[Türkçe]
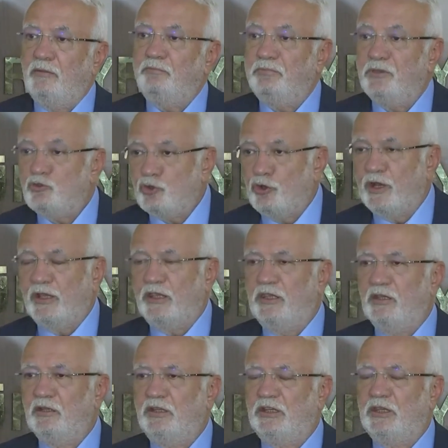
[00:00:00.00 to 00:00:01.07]
bir sonraki
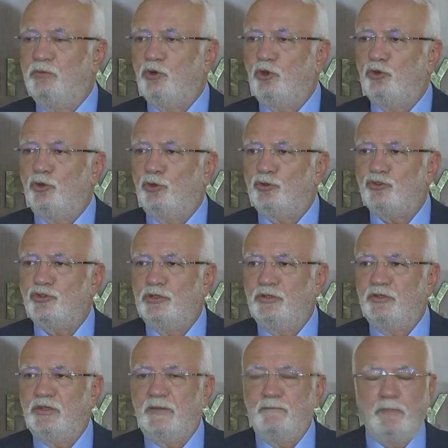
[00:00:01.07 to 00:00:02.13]
yıl 2019
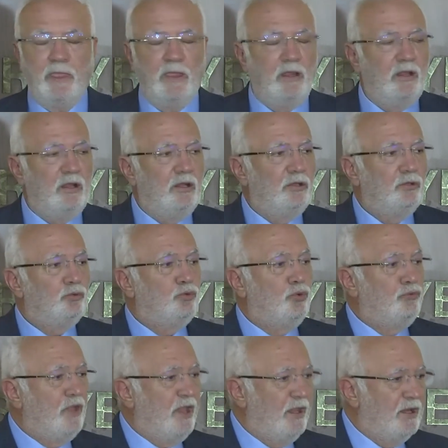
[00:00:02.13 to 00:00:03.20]
yılında
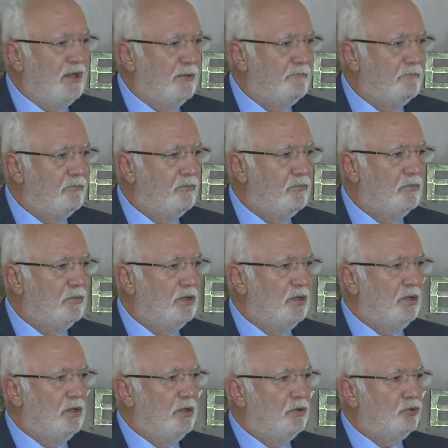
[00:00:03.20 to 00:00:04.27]
tüfe ile
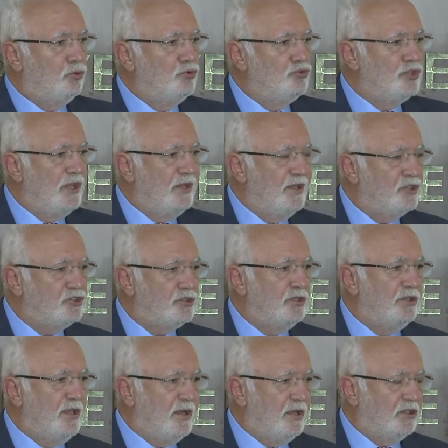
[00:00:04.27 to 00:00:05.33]

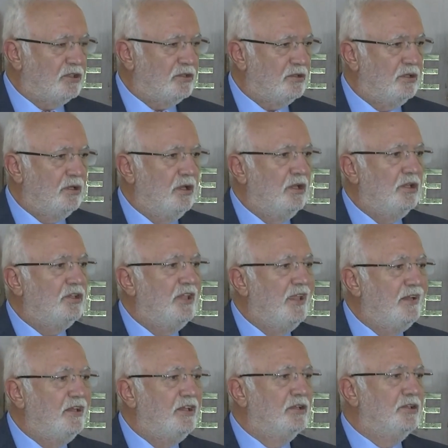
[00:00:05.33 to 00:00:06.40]
güncelleştirilerek
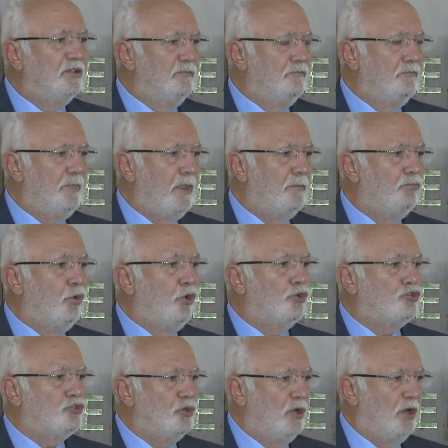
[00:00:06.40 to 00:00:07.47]
yeni yılın
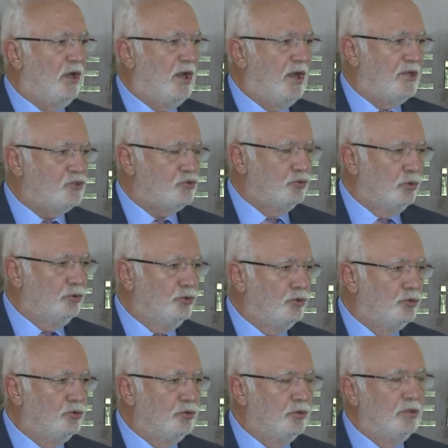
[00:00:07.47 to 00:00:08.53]
borcu hasıl
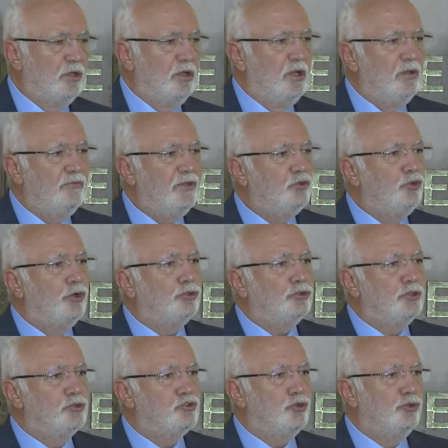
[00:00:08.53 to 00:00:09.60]
oluyordu ve
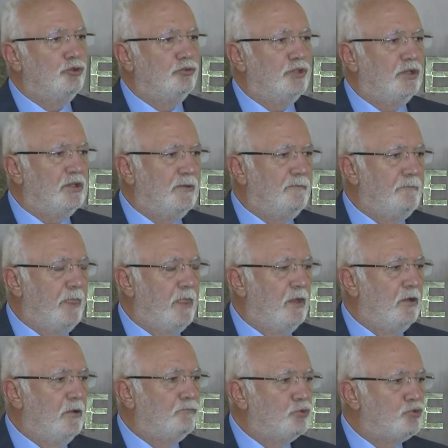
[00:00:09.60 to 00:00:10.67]
dört yıl sonunda da
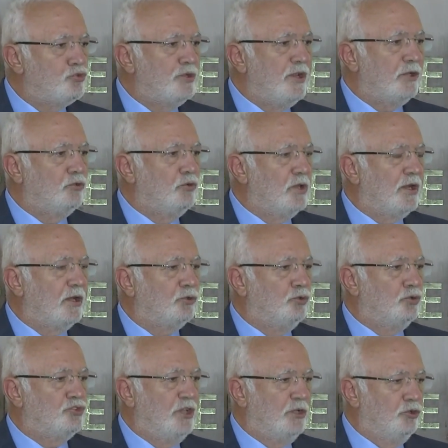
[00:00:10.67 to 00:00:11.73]
bu sürekli olarak
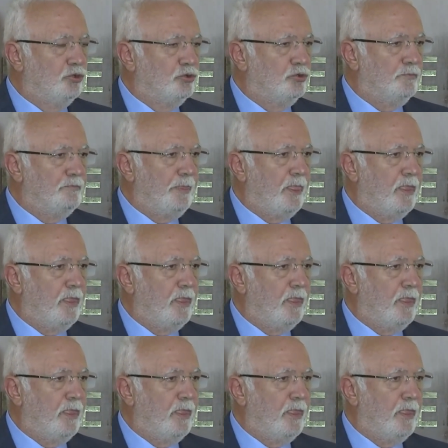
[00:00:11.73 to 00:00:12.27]
yükseliyordu.